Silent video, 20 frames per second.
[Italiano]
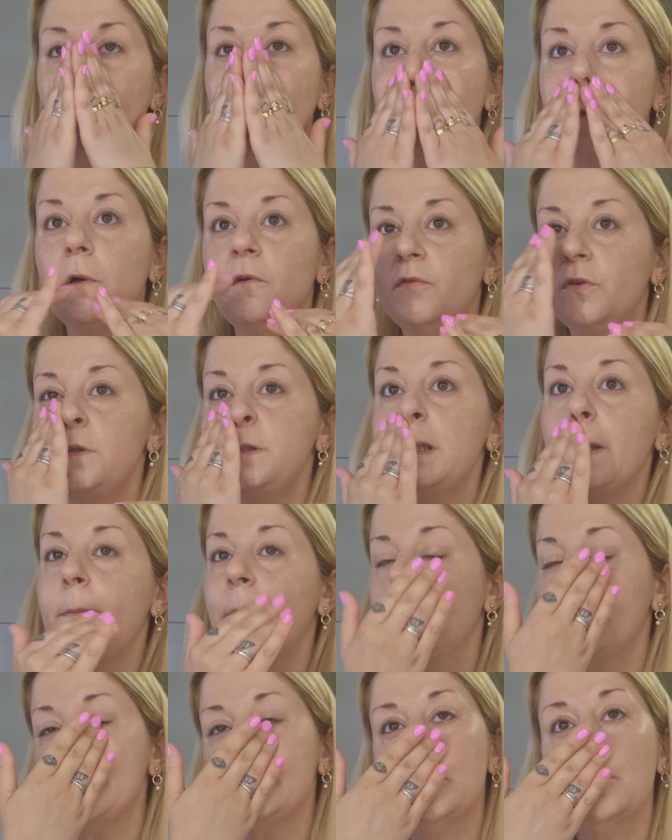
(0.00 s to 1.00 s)
allora forse la
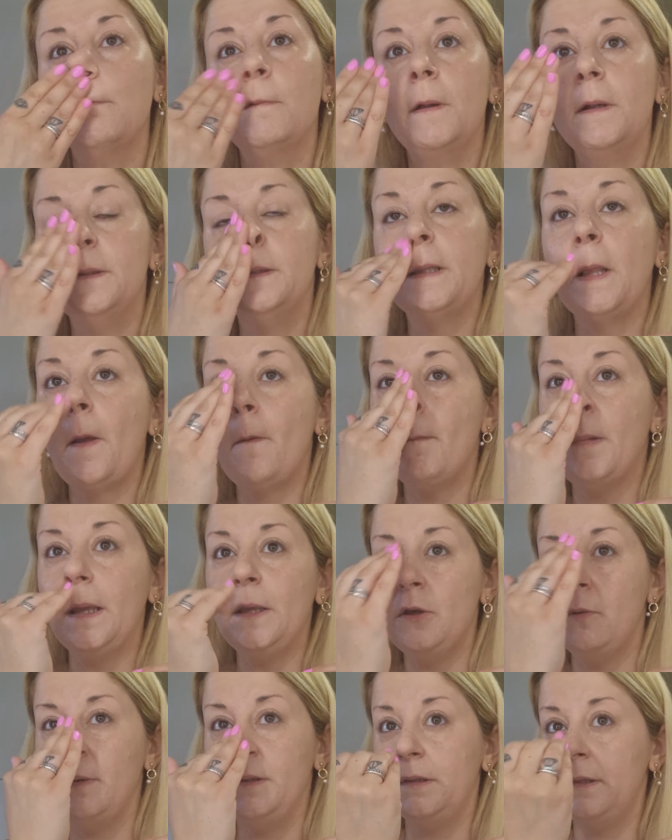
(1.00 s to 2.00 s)
prossima volta
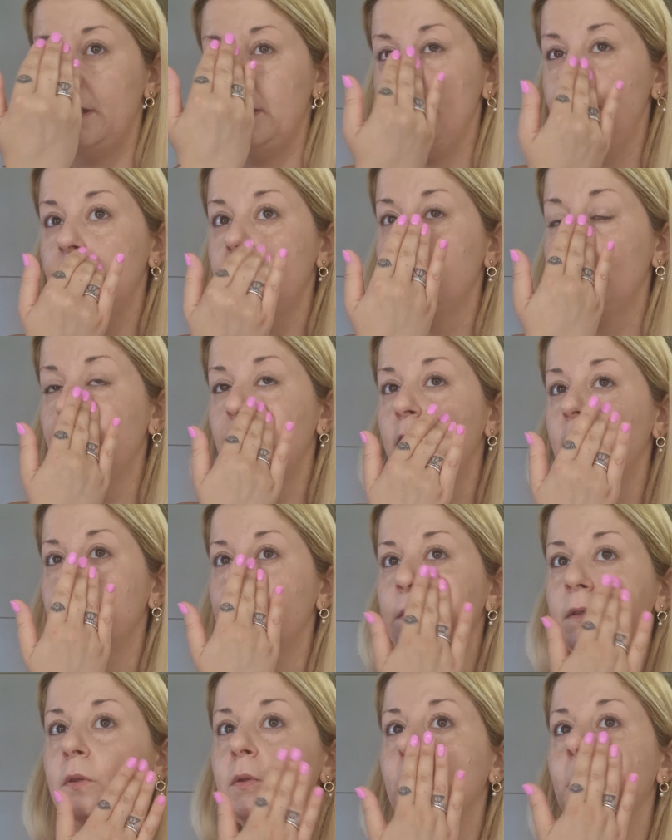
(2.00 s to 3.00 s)
meglio mettere prima il
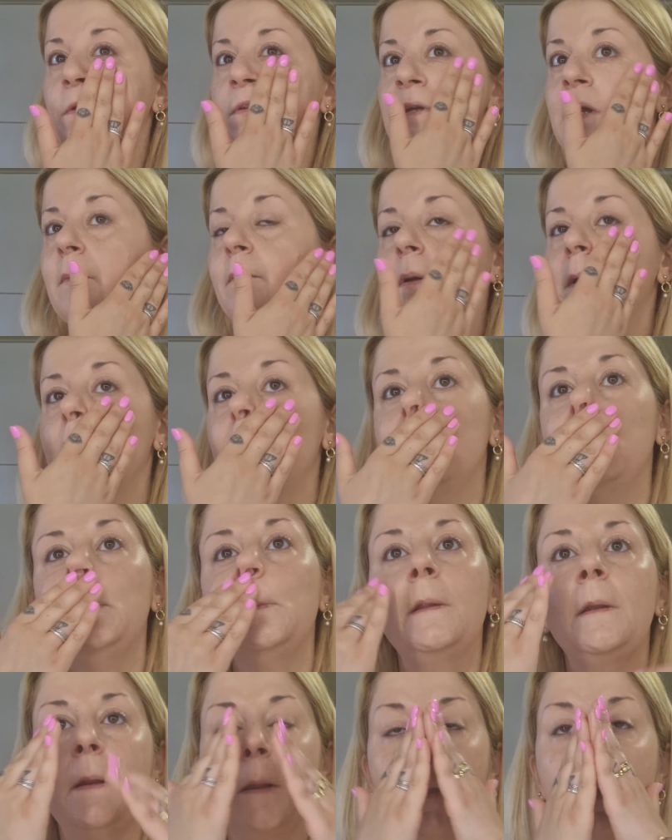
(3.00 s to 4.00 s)
correttore cioè meglio
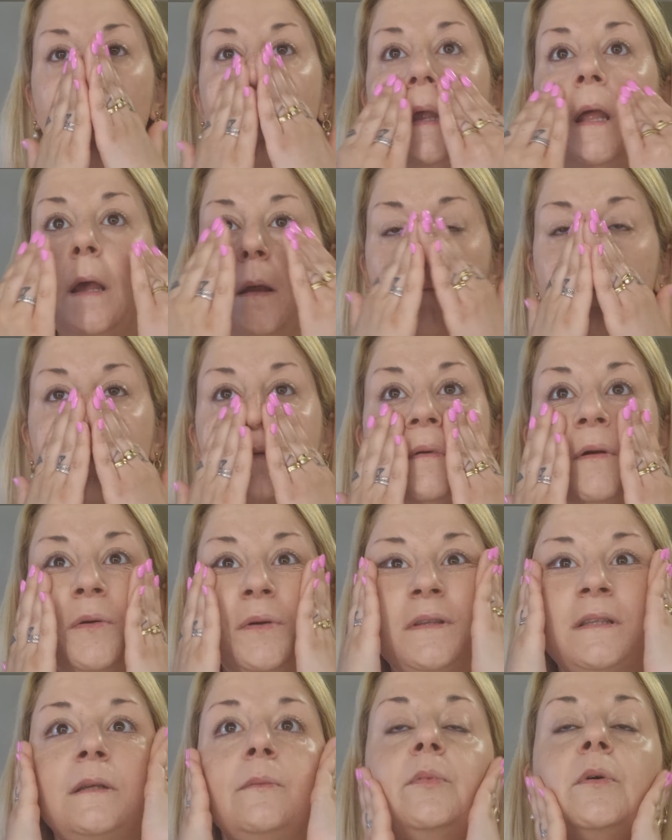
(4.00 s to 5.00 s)
mettere prima
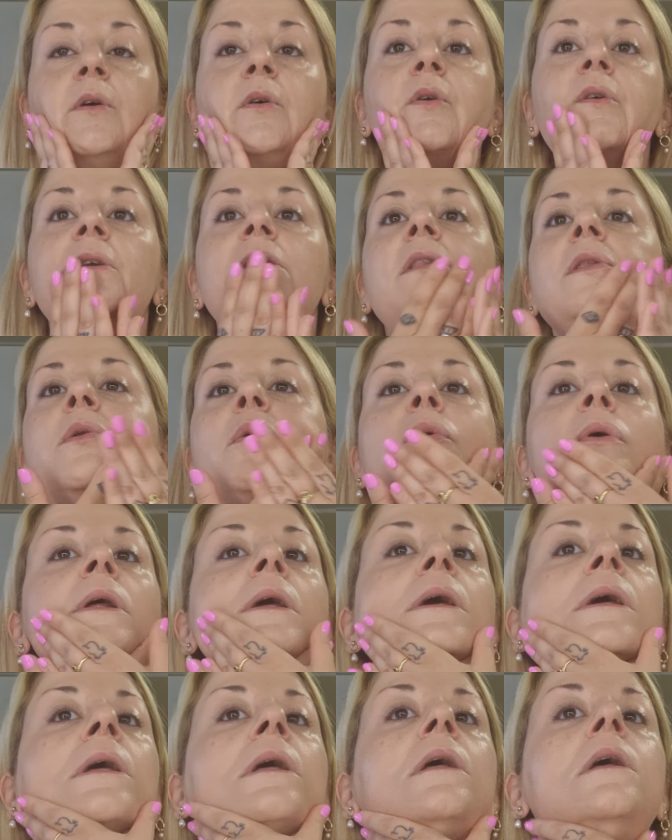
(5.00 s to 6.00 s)
questo e poi il correttore